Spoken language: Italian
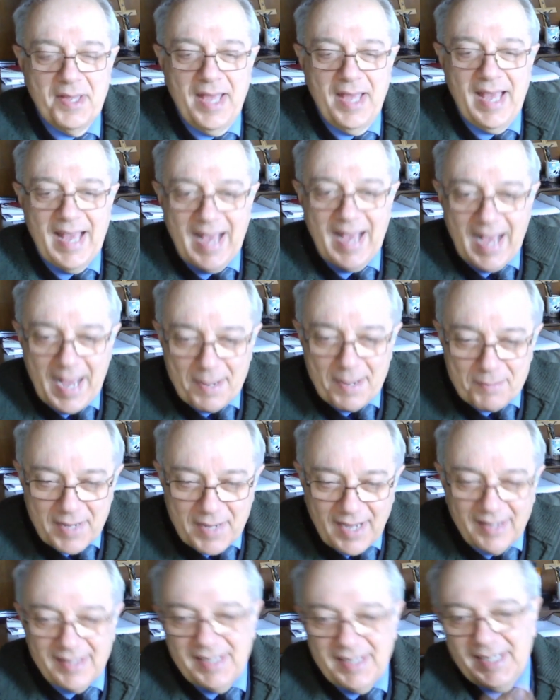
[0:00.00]

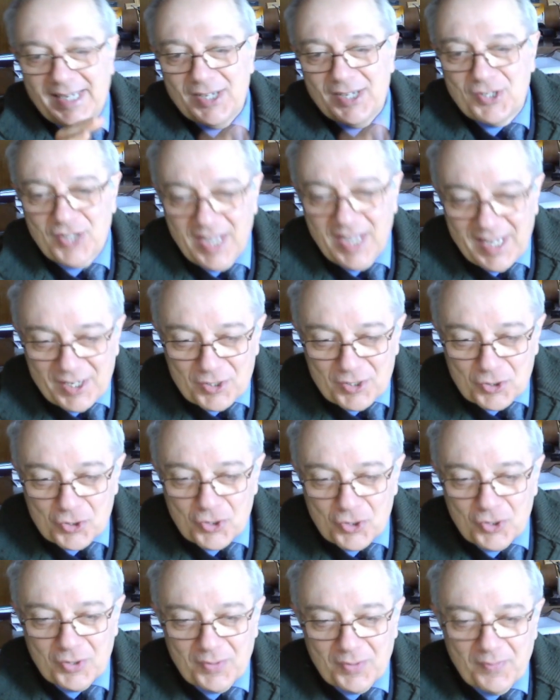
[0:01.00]
Ama in che
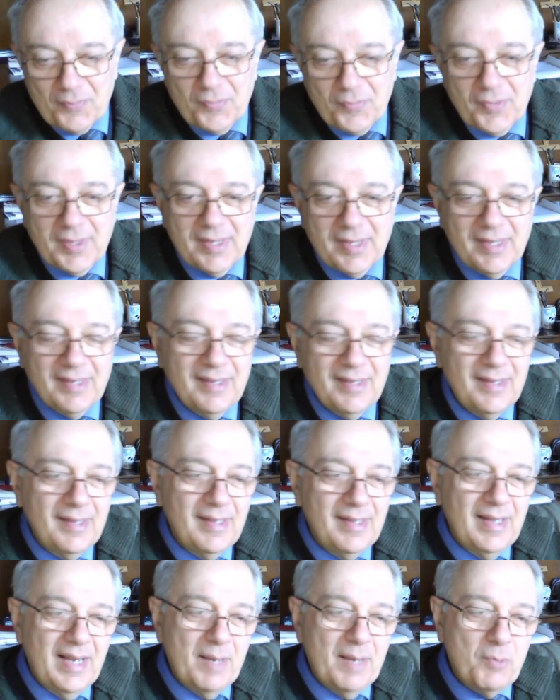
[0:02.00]
senso?
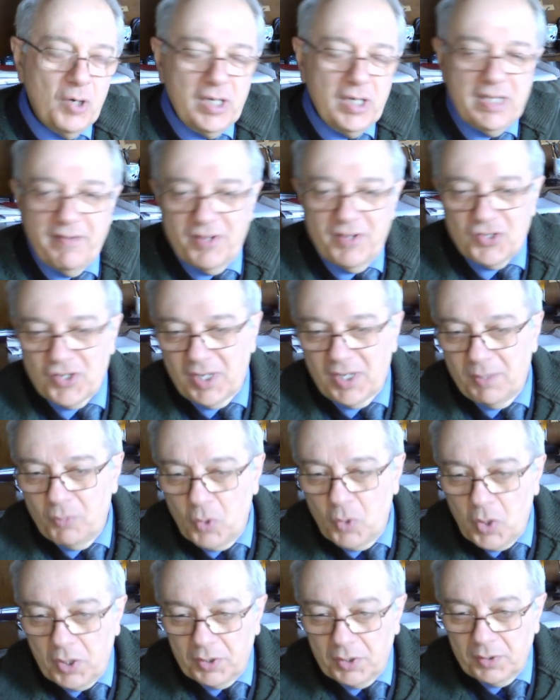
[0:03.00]
L'amore deve essere
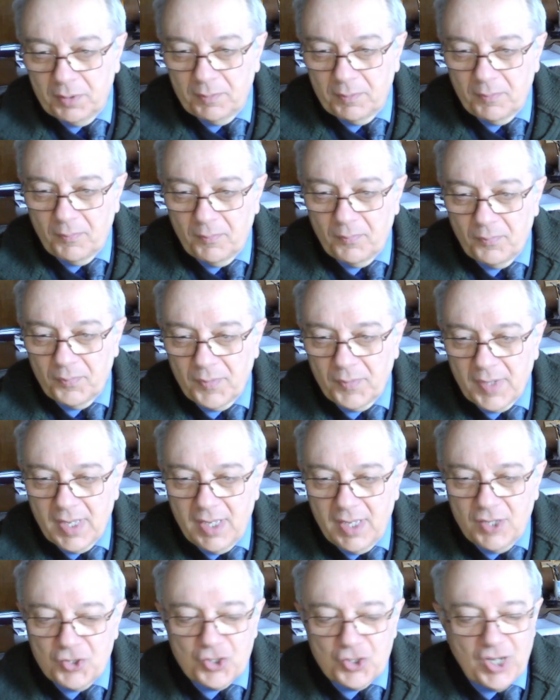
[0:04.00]
buono.
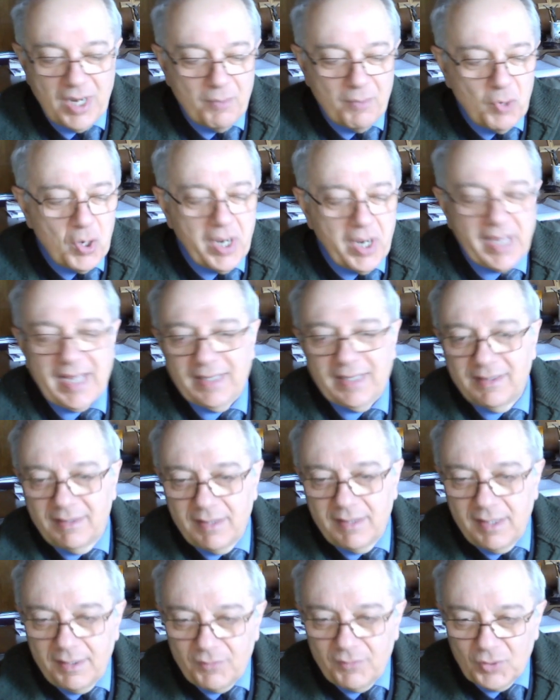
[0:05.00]
Se l'amore è
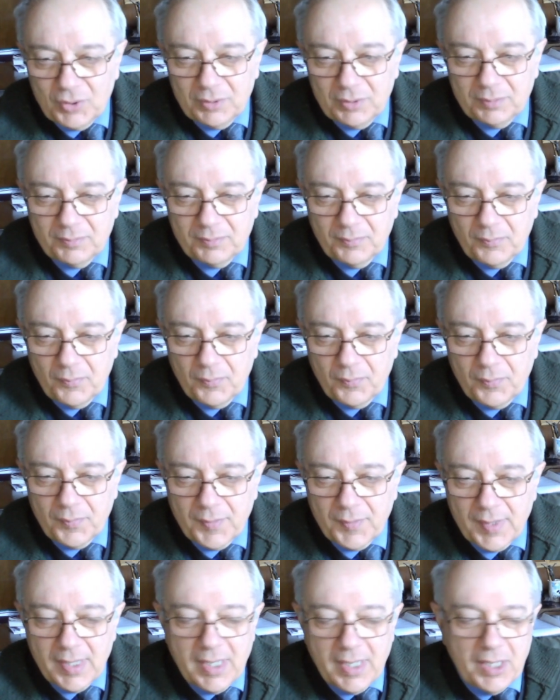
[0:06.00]
cattivo,
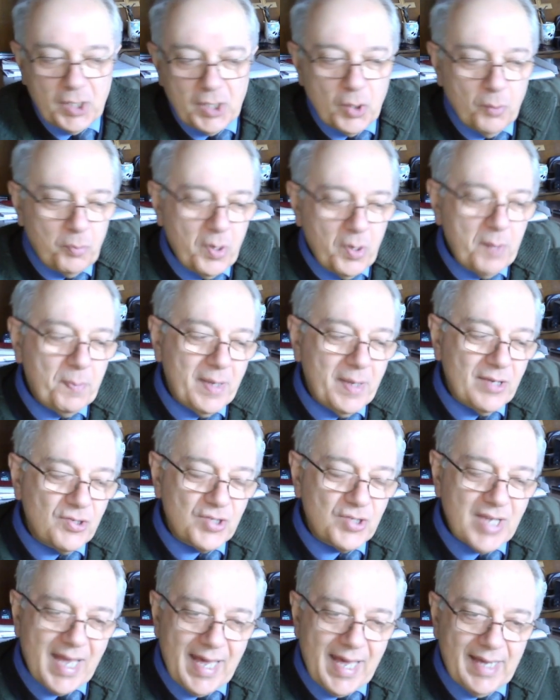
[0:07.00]
non puoi
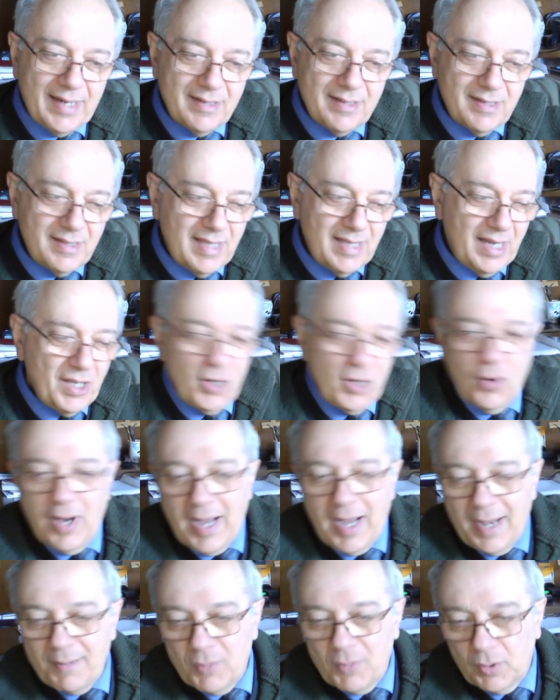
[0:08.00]
pensare di dire io
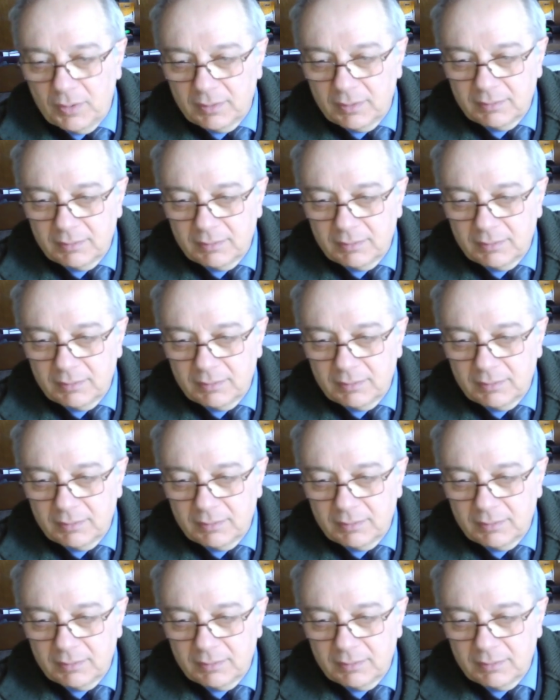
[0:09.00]
amo.